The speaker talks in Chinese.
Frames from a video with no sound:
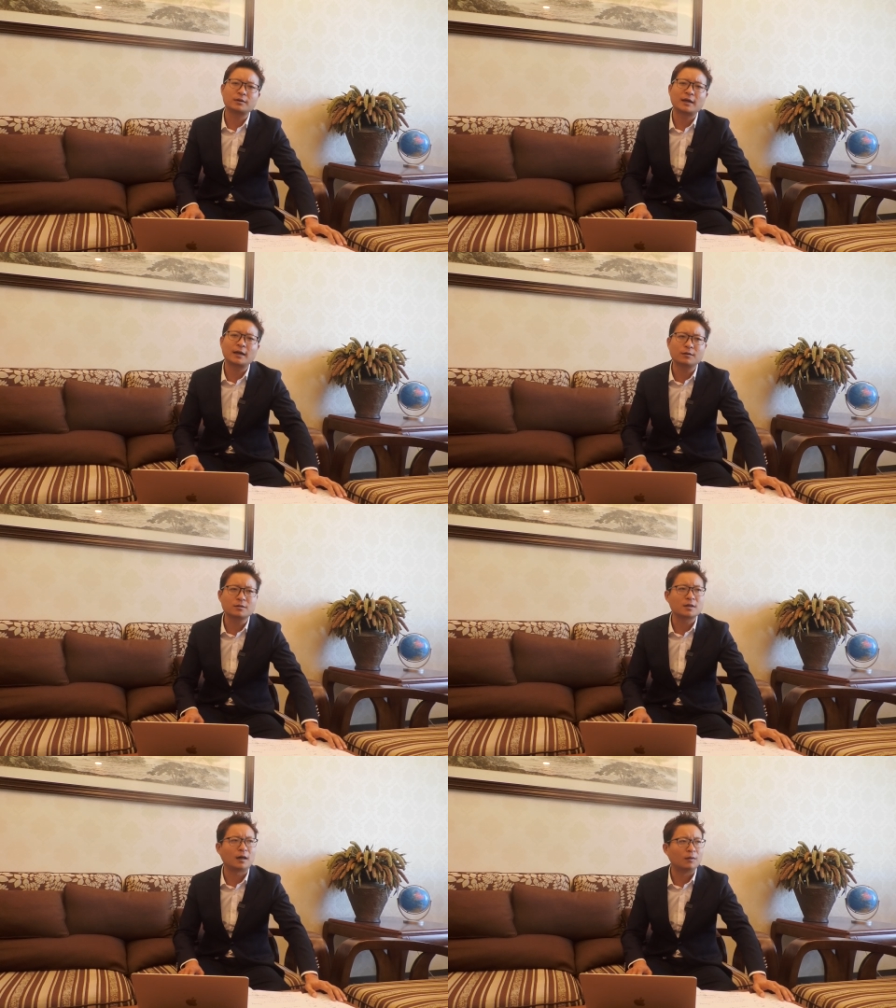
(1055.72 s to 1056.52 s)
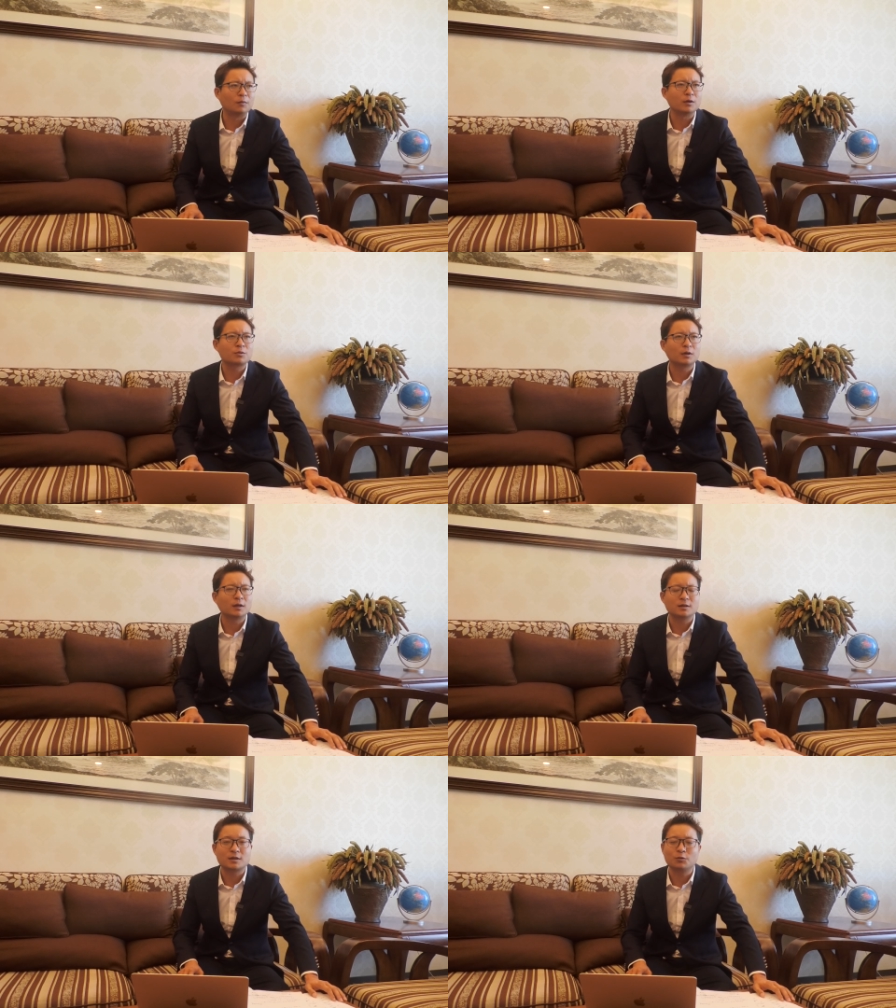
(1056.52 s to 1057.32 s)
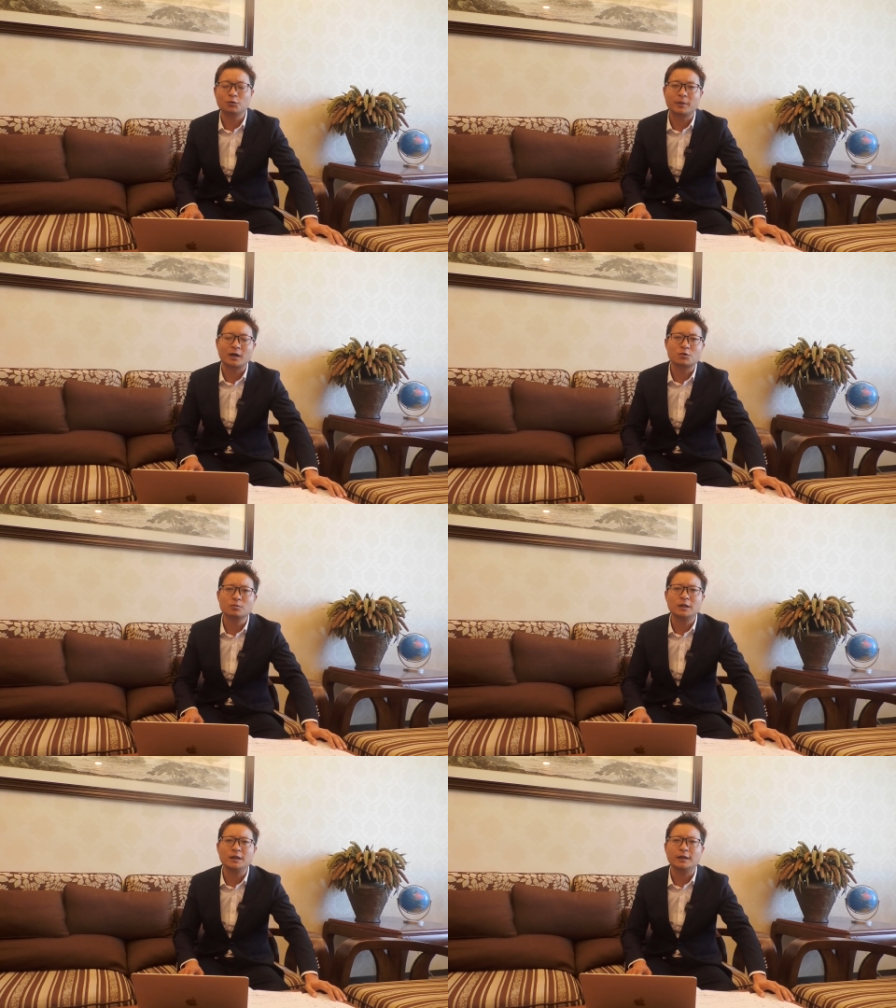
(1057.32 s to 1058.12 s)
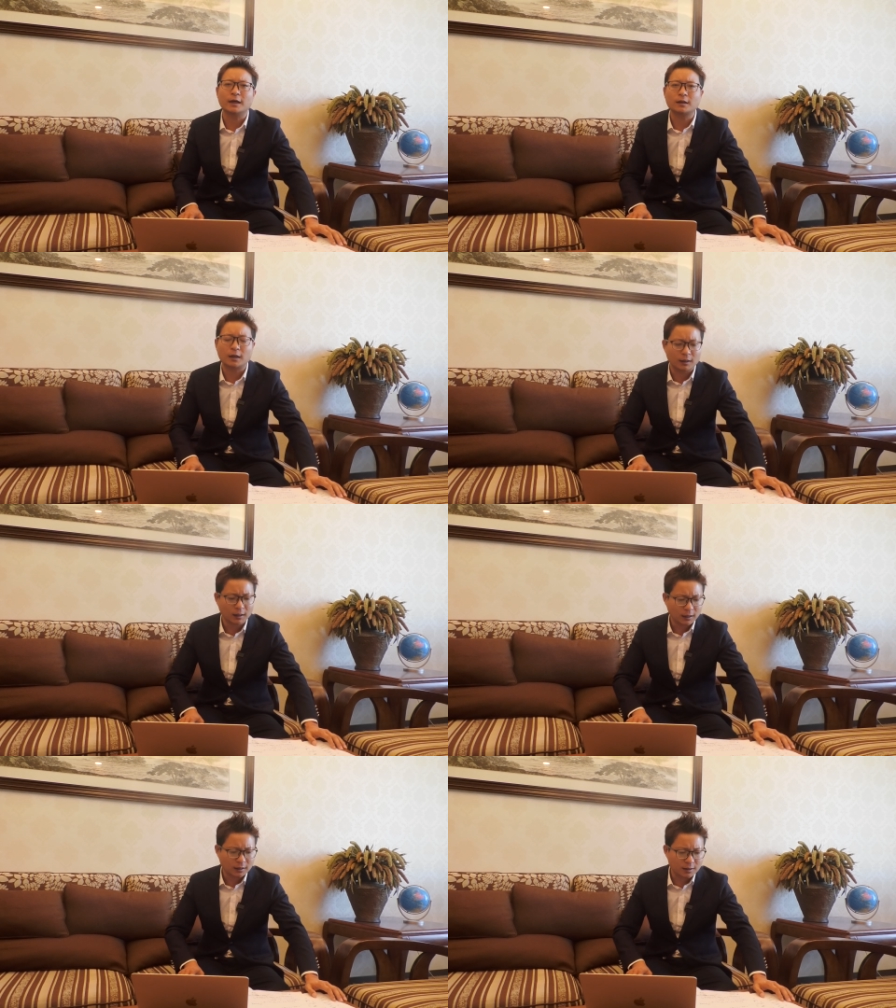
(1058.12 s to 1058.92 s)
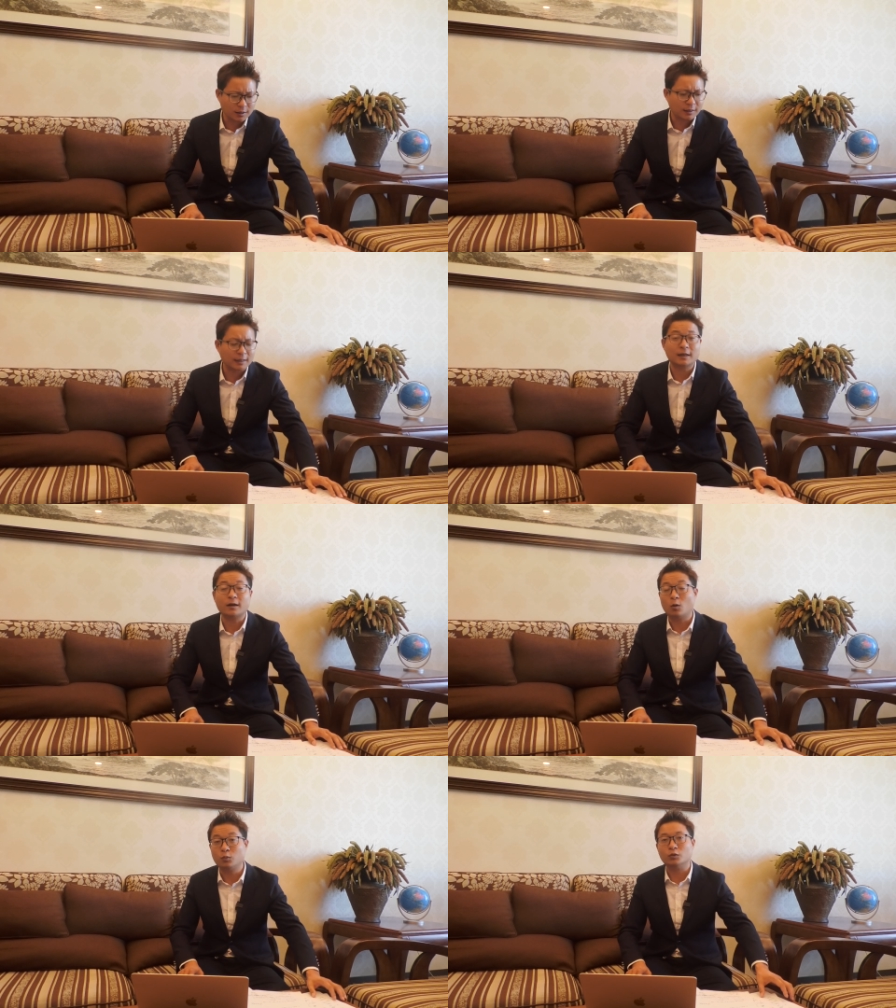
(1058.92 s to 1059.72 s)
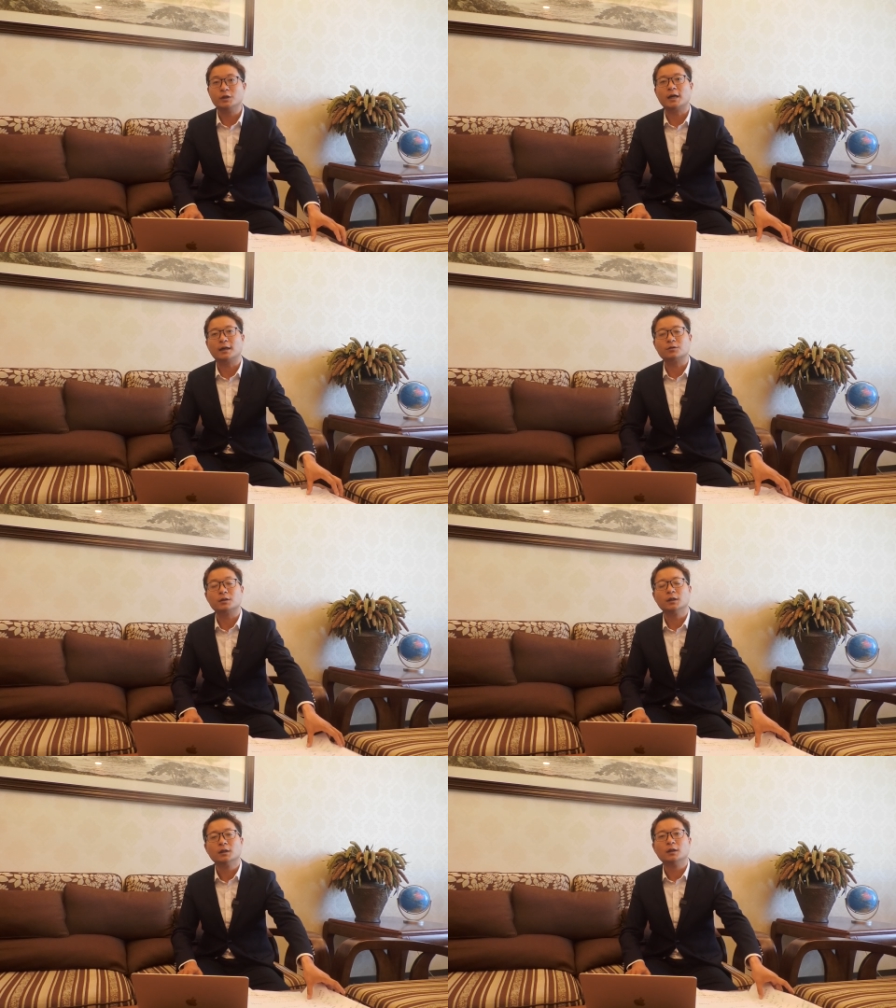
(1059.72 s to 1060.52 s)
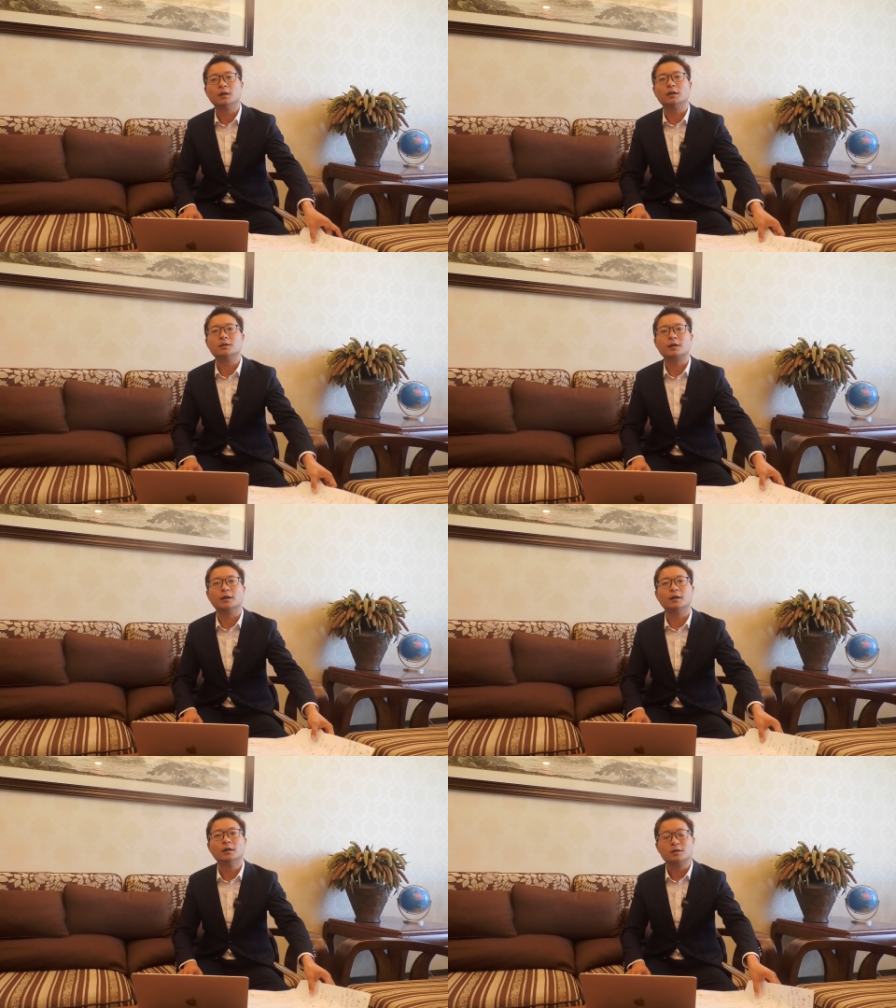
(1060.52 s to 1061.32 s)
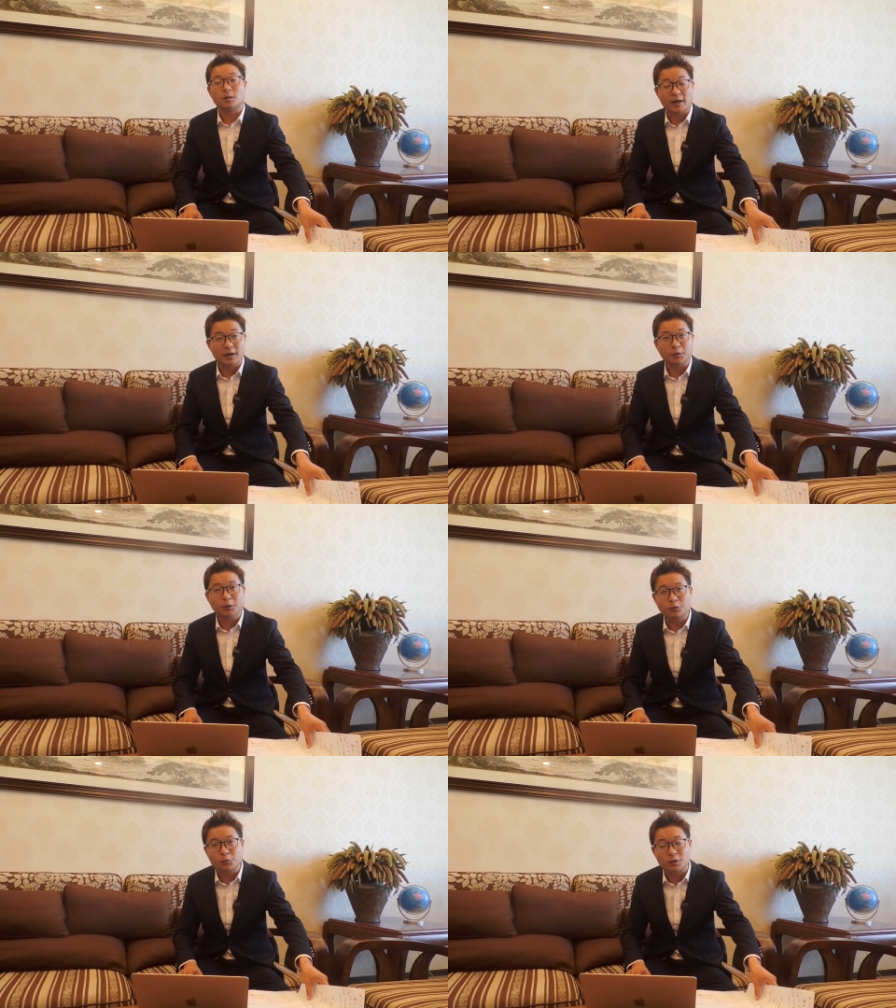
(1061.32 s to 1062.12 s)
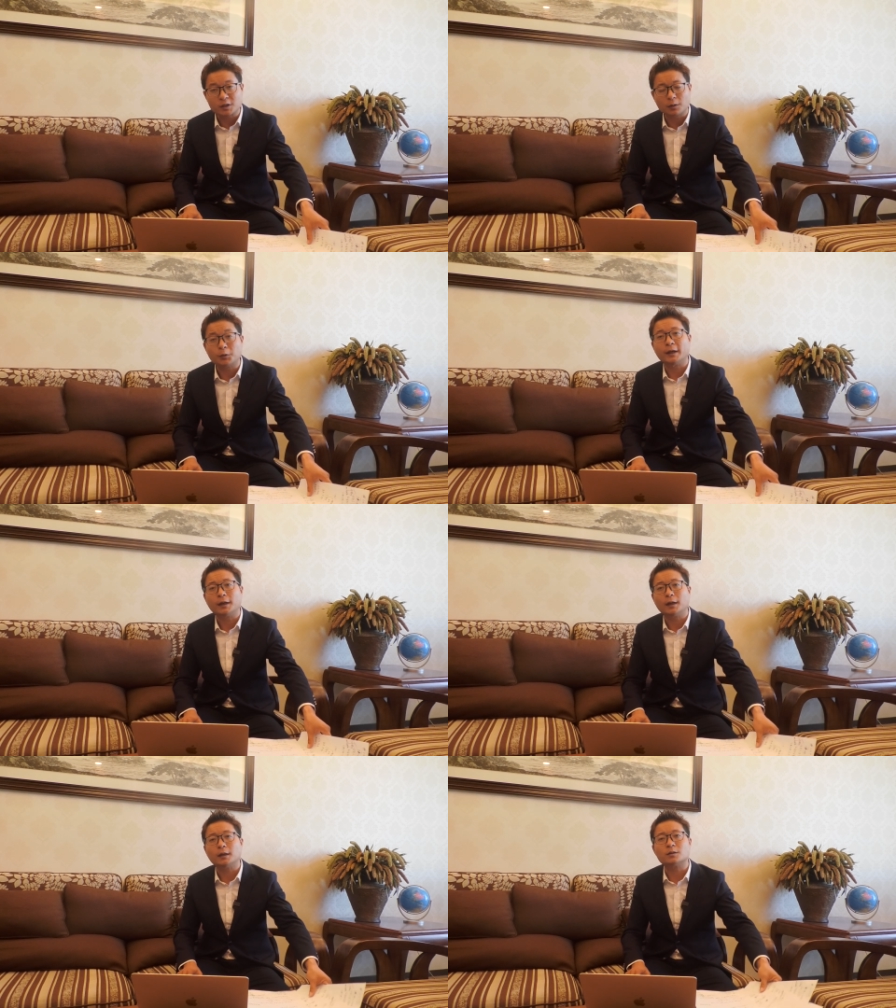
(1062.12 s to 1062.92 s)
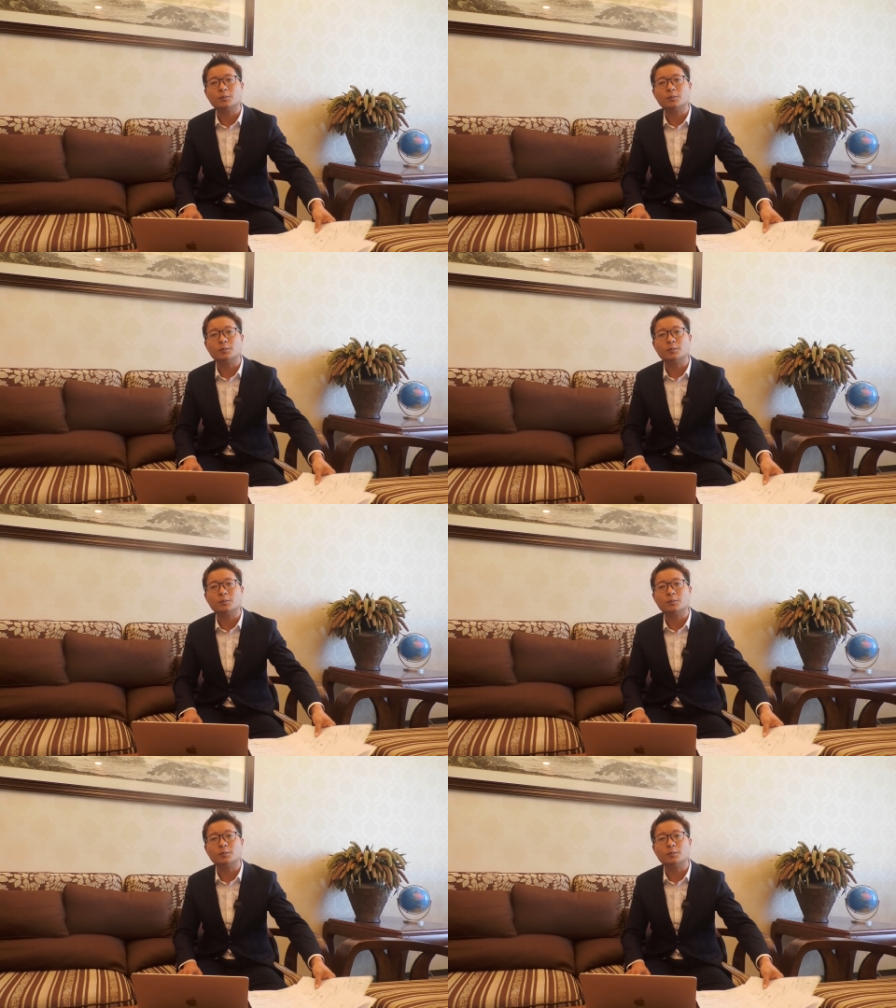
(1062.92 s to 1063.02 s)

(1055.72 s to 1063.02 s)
大家都知道，我说的程度比较中低一点，那自己大家脑补一下，就是，呃，这个怎么样有利于中国社会啊？